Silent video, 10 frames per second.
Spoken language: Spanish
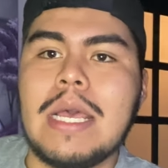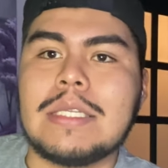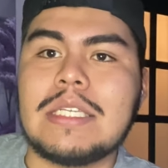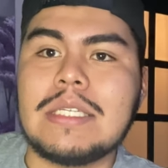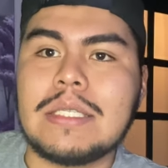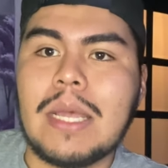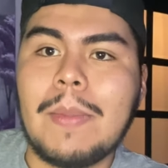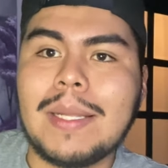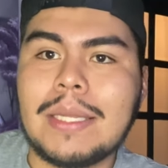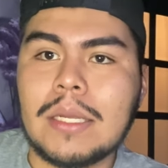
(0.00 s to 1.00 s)

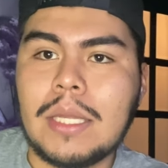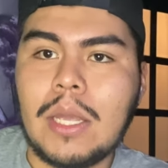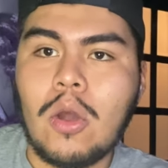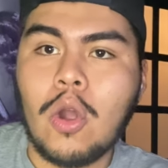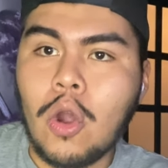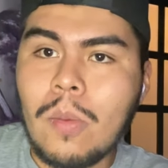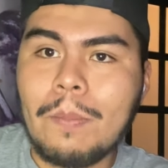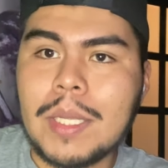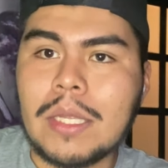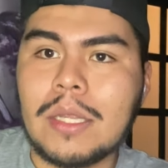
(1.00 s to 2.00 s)
sistema táctico
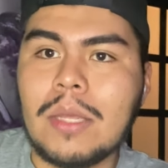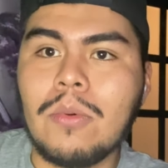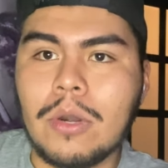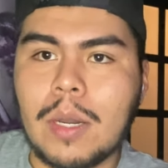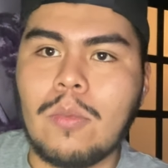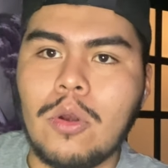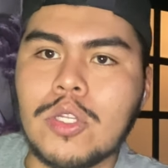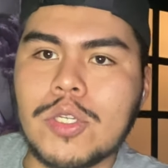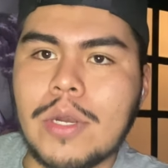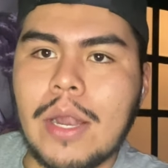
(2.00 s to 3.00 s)
competitivo y
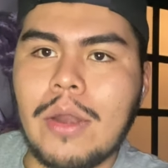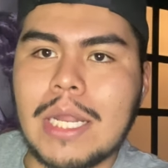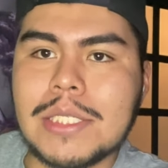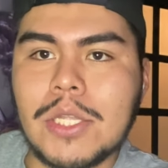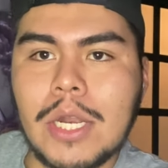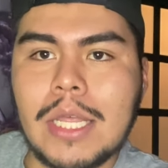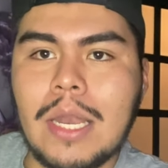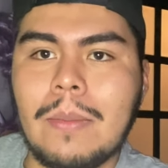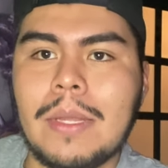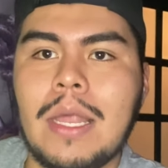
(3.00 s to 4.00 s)
revolucionario en la historia
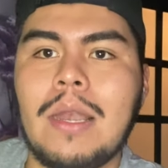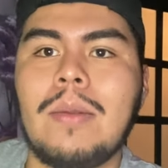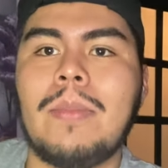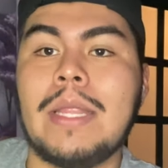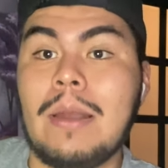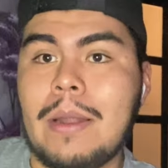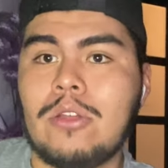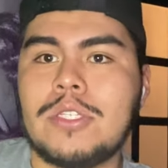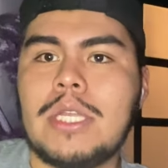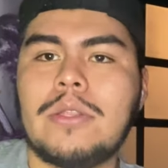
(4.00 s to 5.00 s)
del
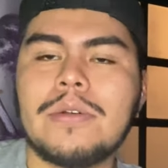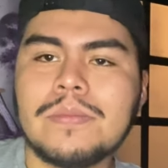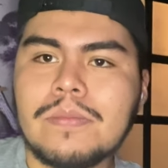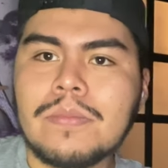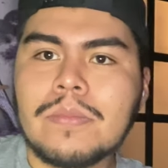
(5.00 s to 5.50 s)
baloncito.